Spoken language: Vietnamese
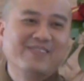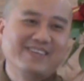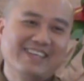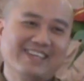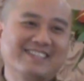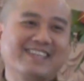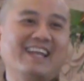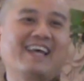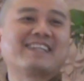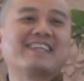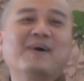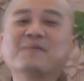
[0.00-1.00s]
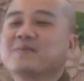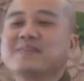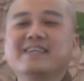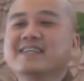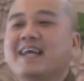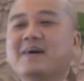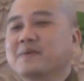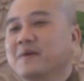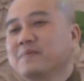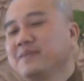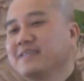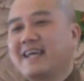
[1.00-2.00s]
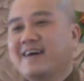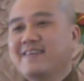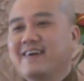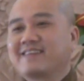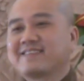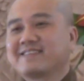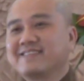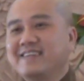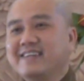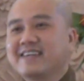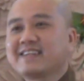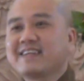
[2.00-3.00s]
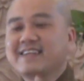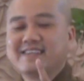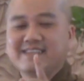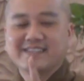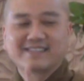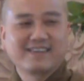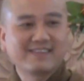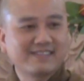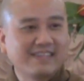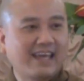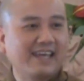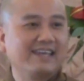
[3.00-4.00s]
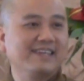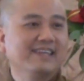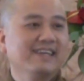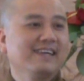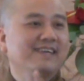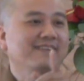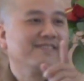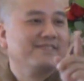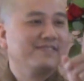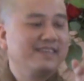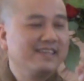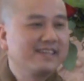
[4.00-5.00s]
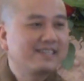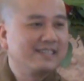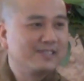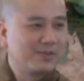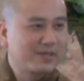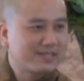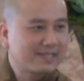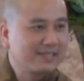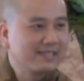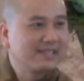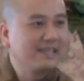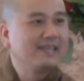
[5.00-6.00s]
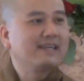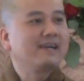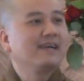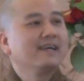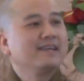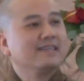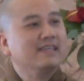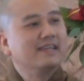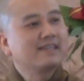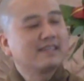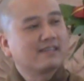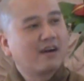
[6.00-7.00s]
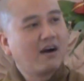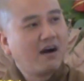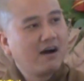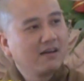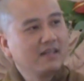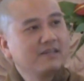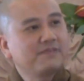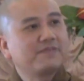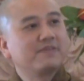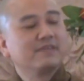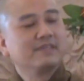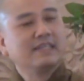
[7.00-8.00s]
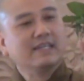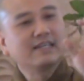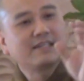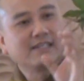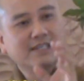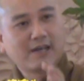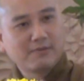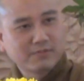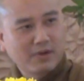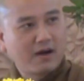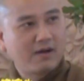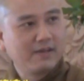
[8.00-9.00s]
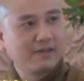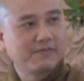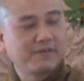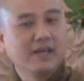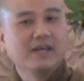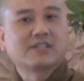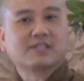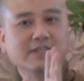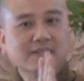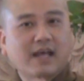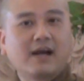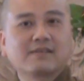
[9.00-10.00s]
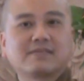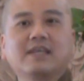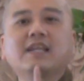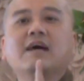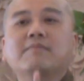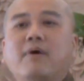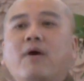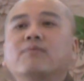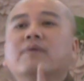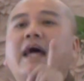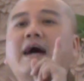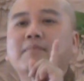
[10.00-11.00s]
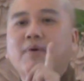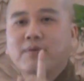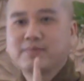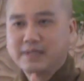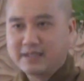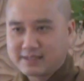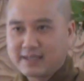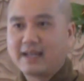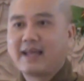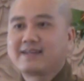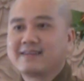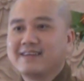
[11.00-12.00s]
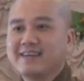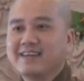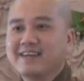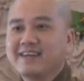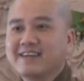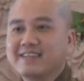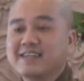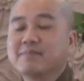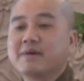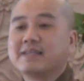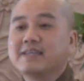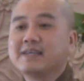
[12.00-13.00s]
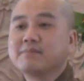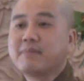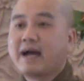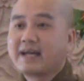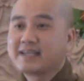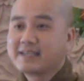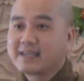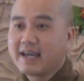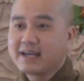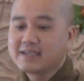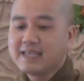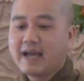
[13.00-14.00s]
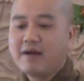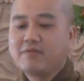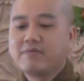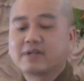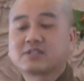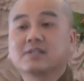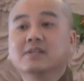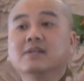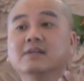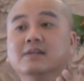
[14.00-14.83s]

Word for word: nhưng mà nhìn salad thì không có dĩa nào giống dĩa nào hết dĩa thì sauce này dĩa thì dressing kia dĩa thì có olive dĩa thì không có olive sự thật chỉ là một là một dĩa salad nhưng mà diễn bài thì khác nhau và sự